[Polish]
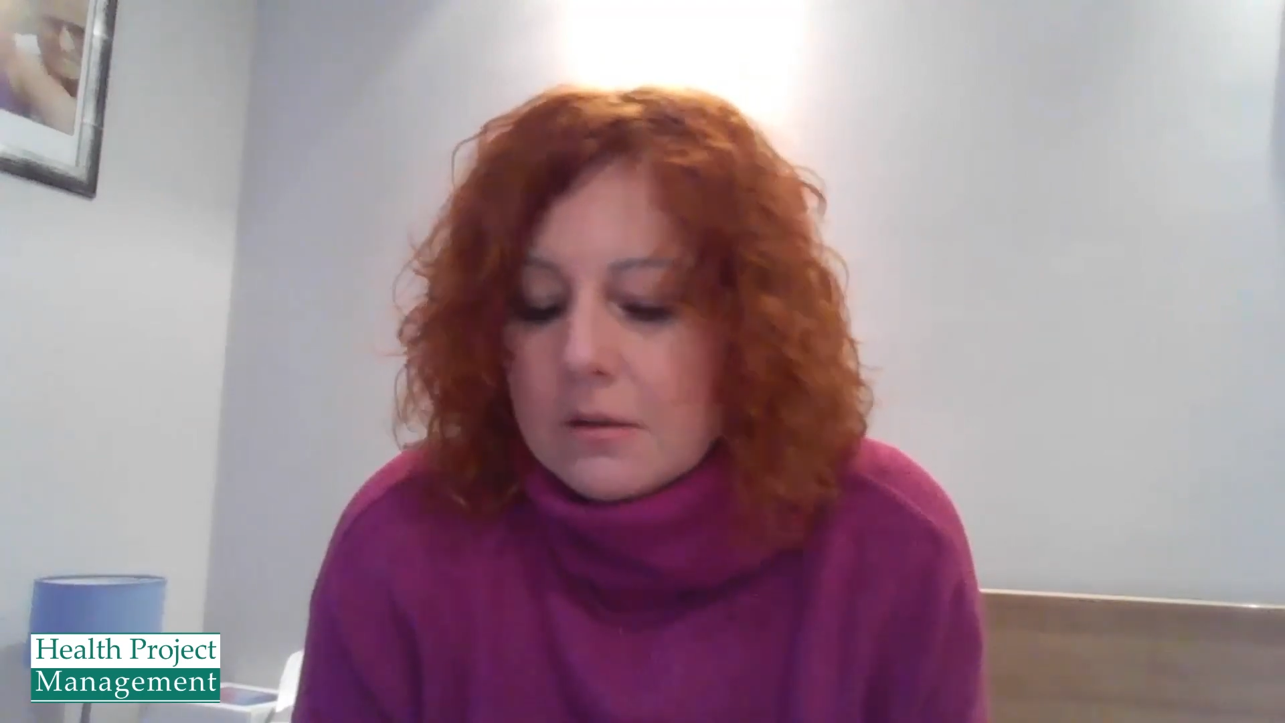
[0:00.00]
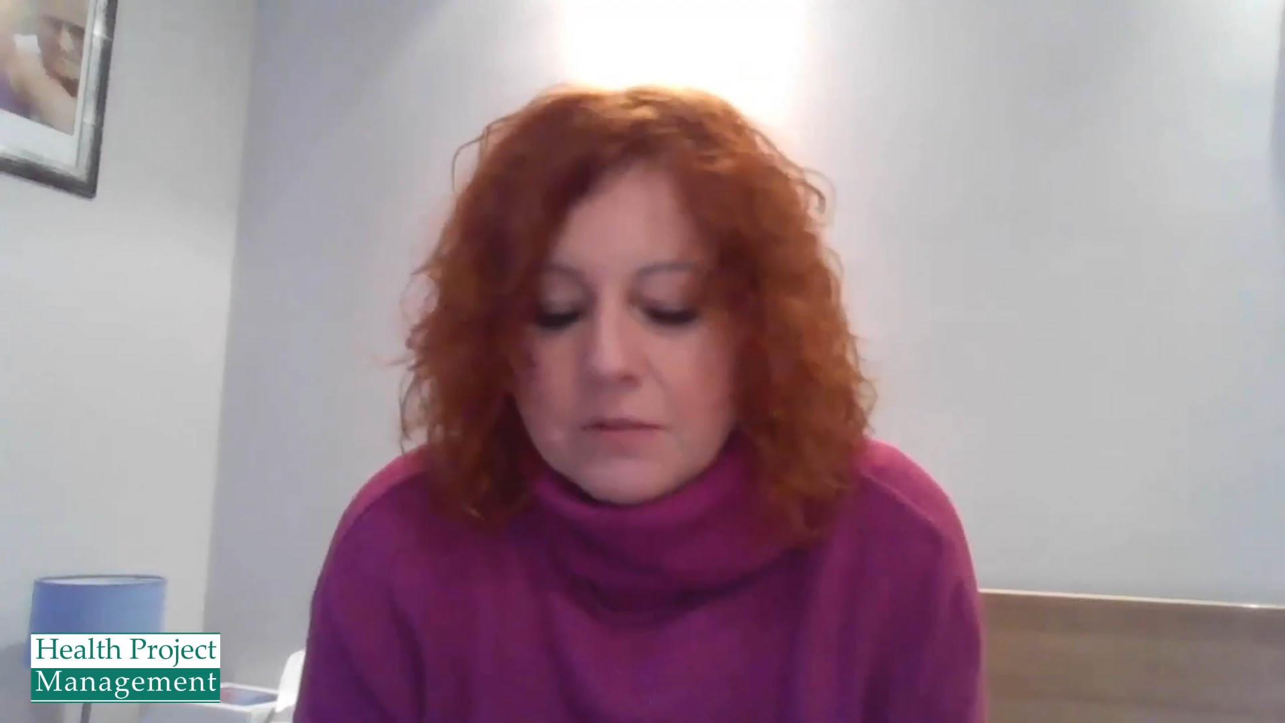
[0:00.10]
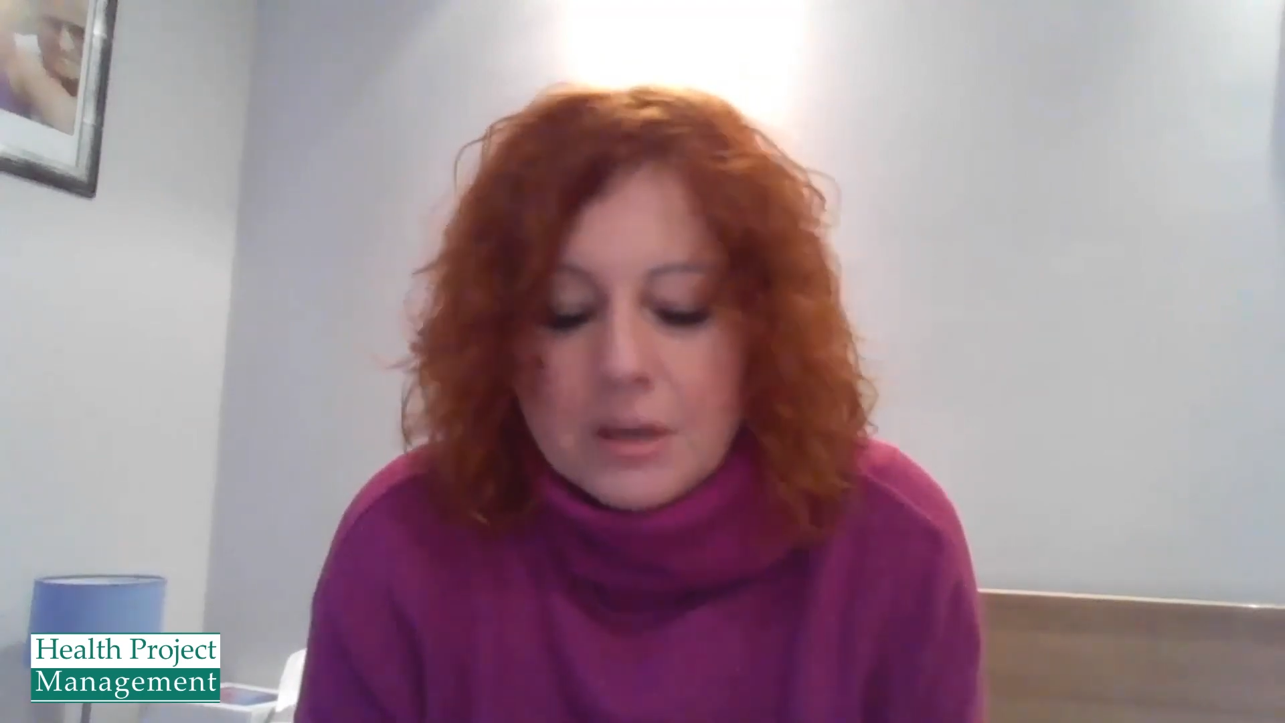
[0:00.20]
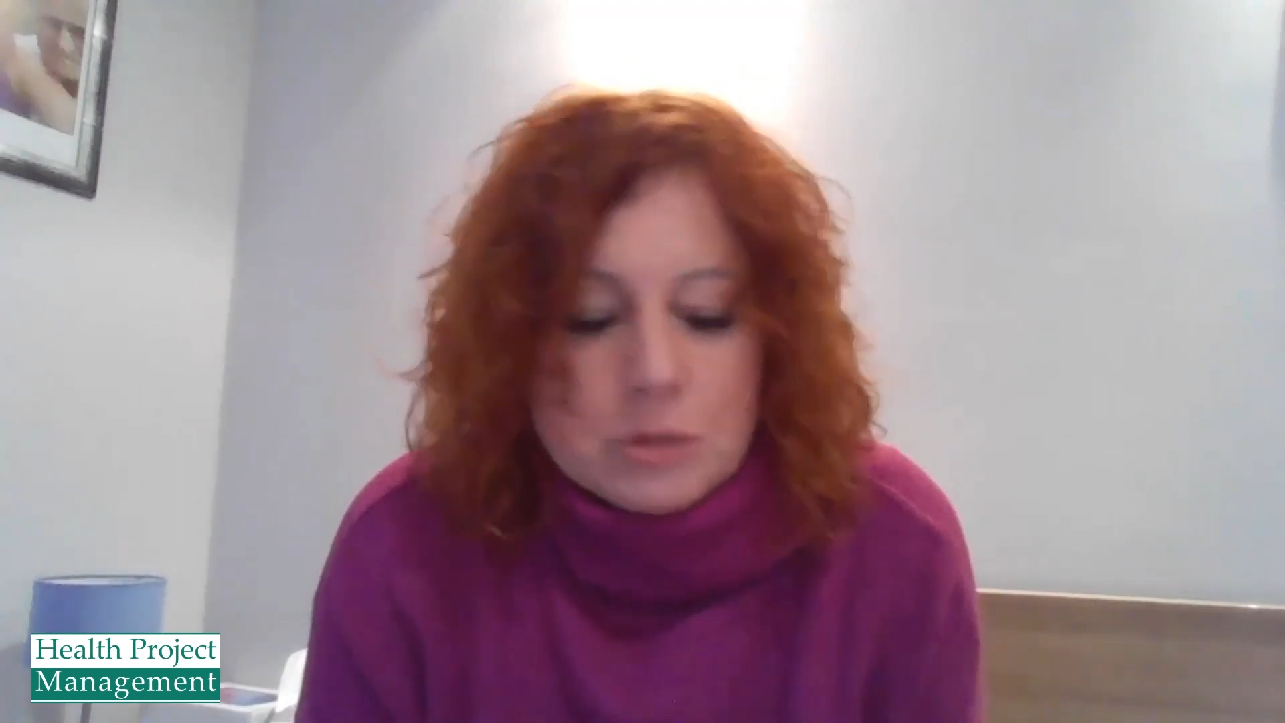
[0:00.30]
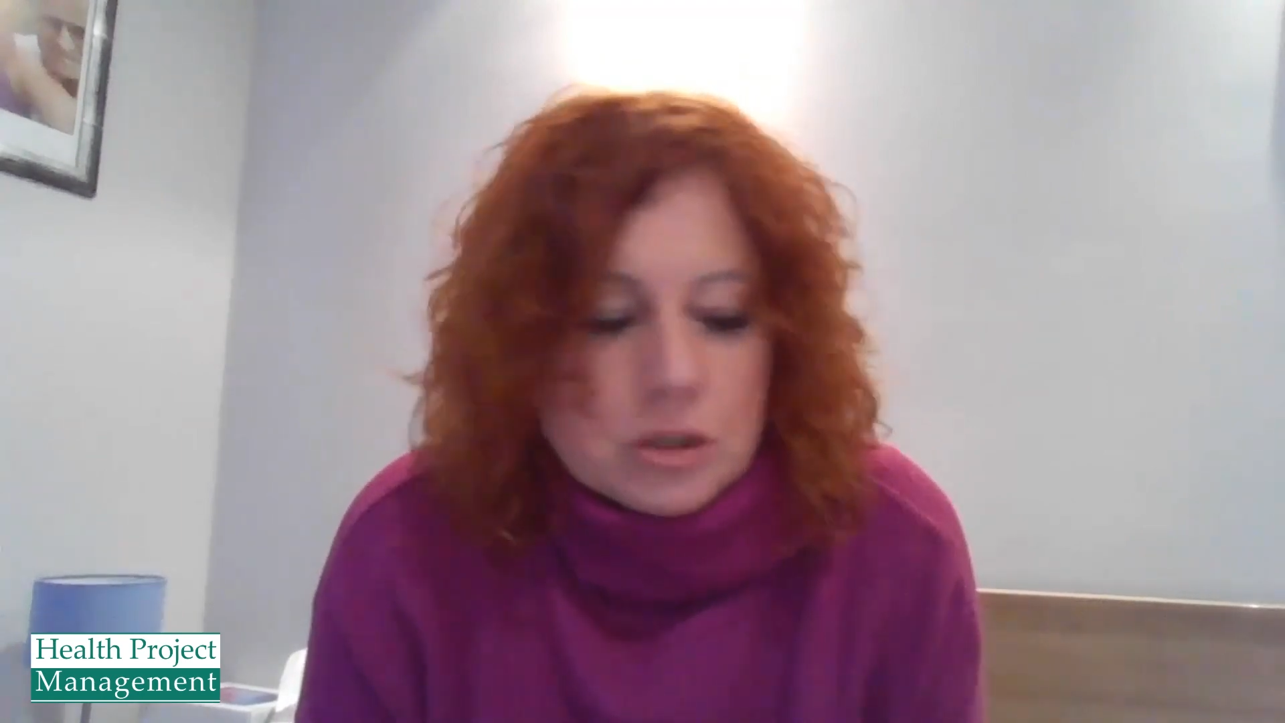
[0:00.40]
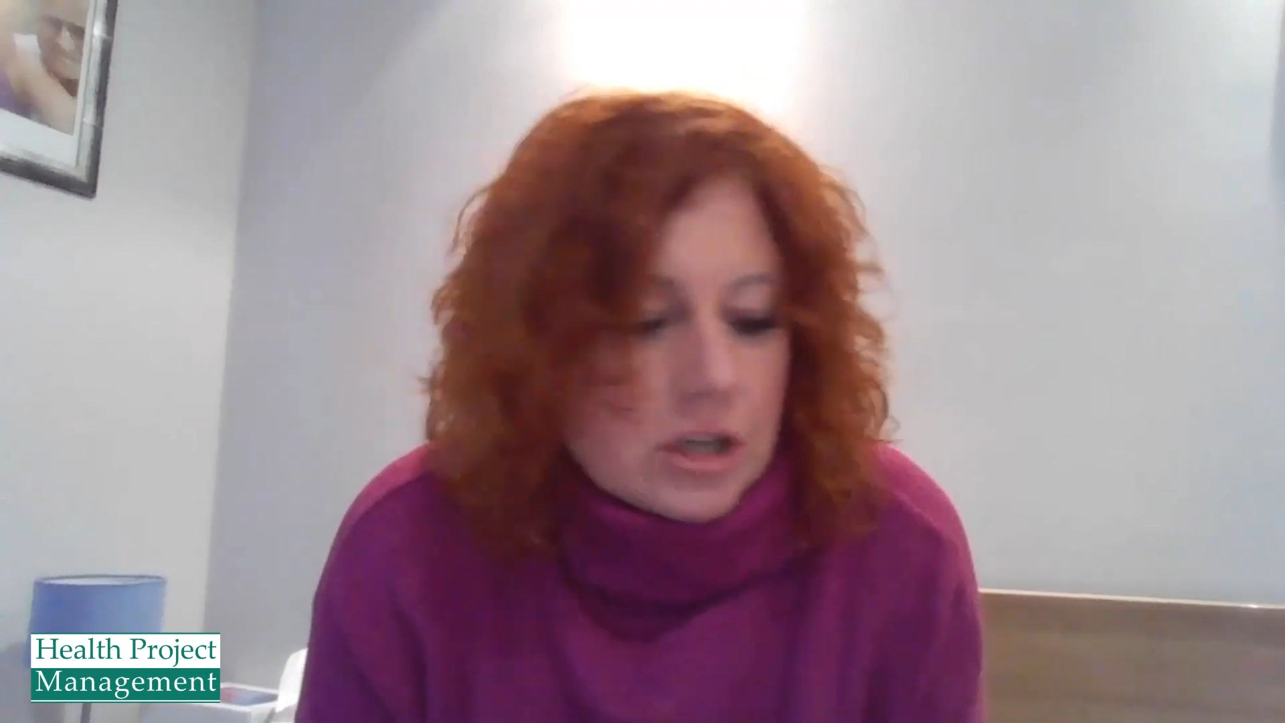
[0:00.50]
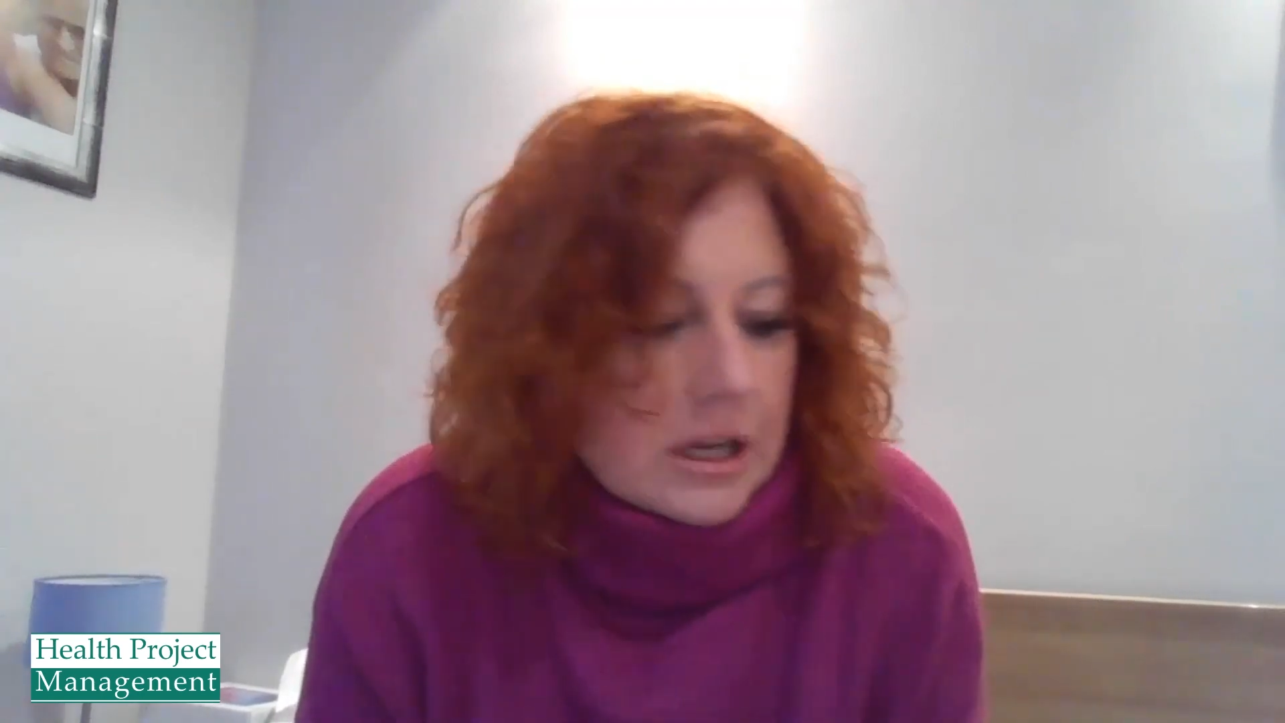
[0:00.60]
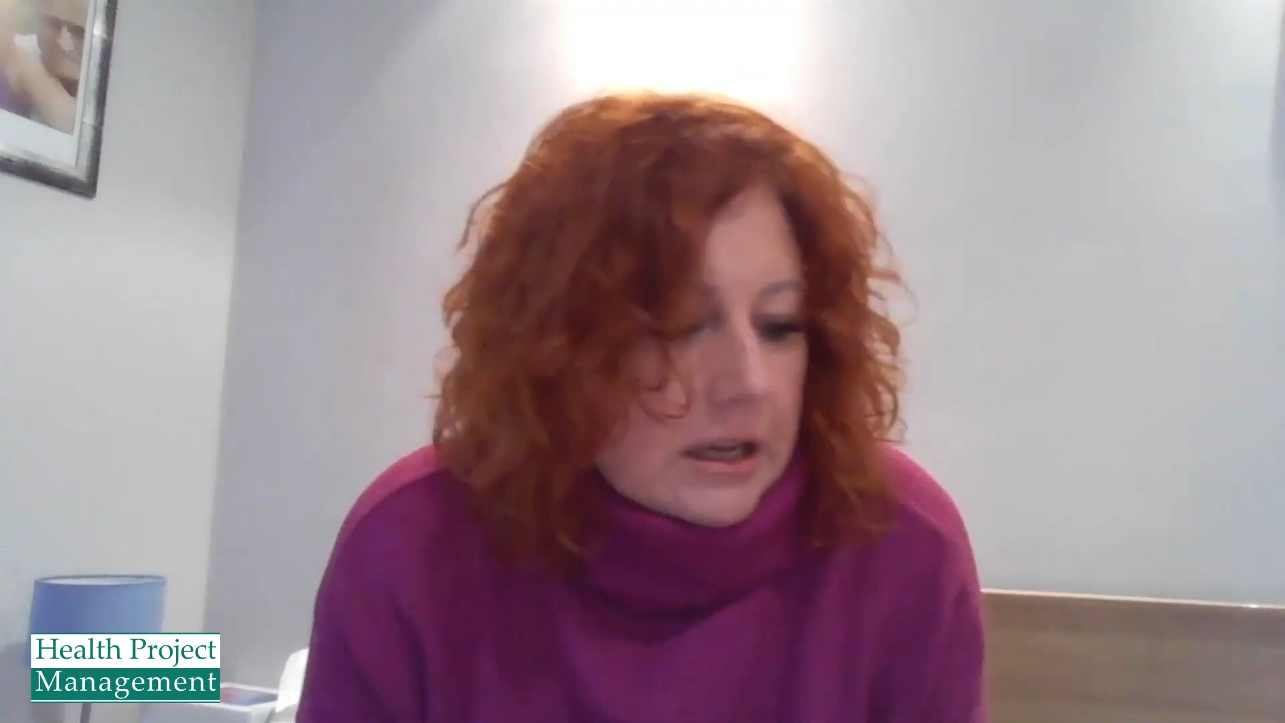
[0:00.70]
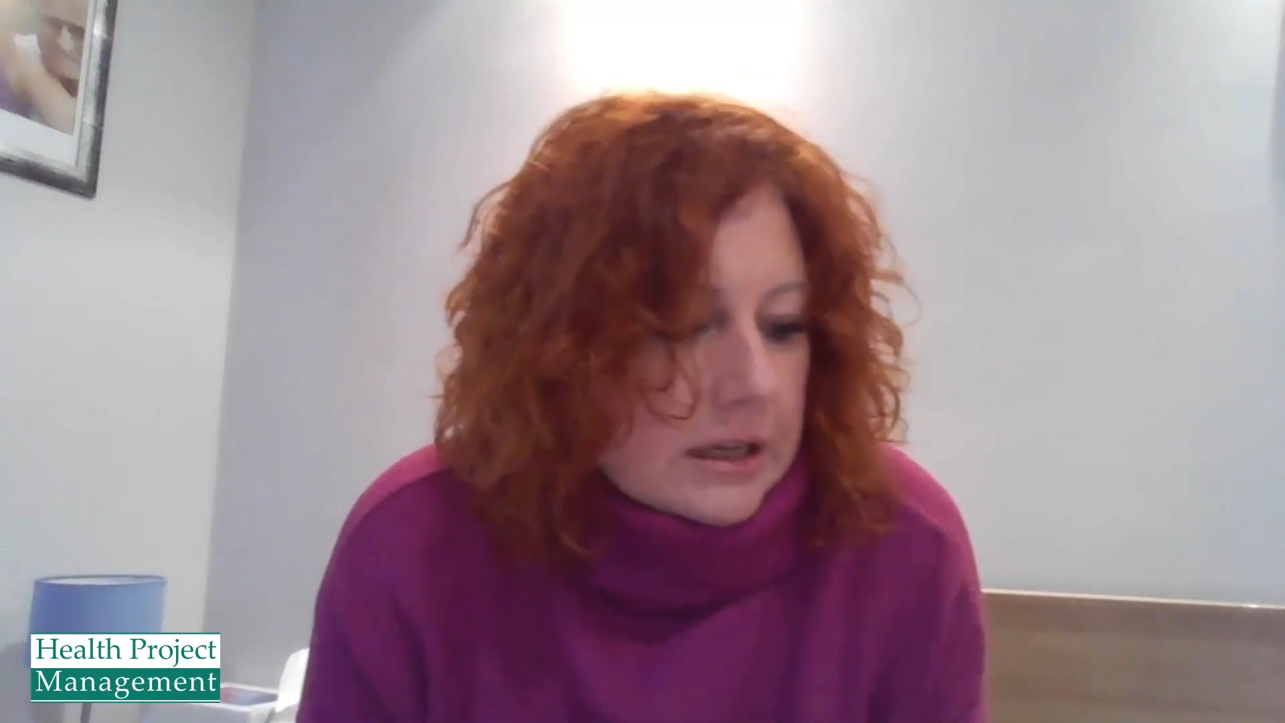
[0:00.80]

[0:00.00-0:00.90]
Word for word: wiemy, że